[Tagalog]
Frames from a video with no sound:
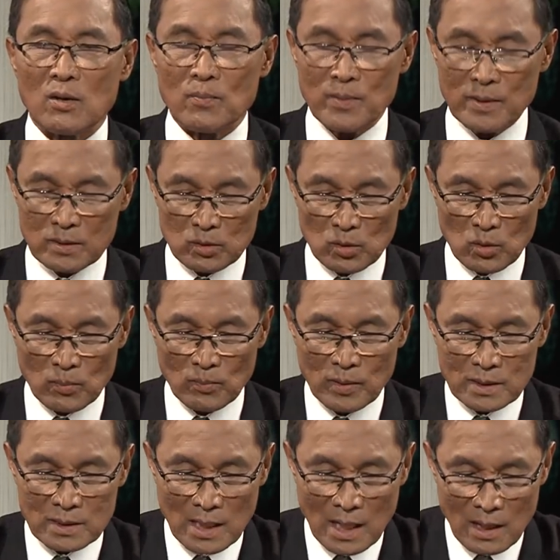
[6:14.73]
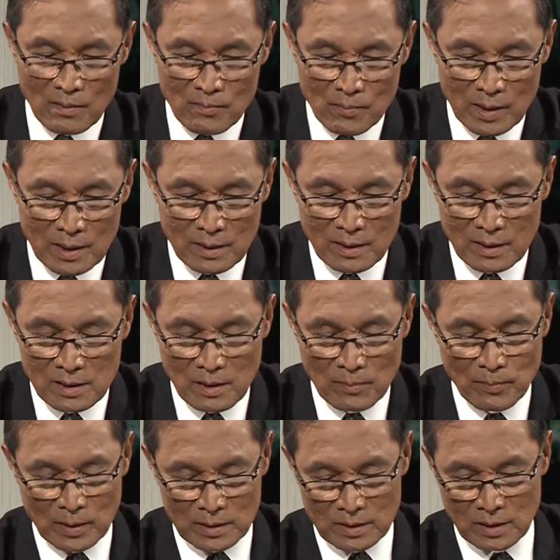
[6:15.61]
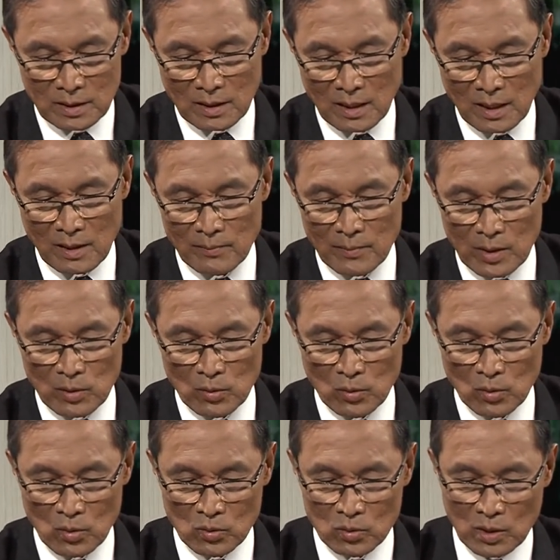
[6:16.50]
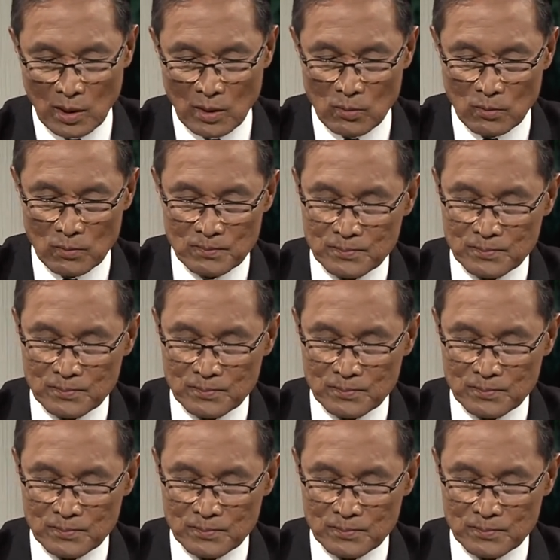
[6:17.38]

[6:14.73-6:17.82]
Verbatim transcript: Pastor, basa man dahi pasit nga mayulo tayo.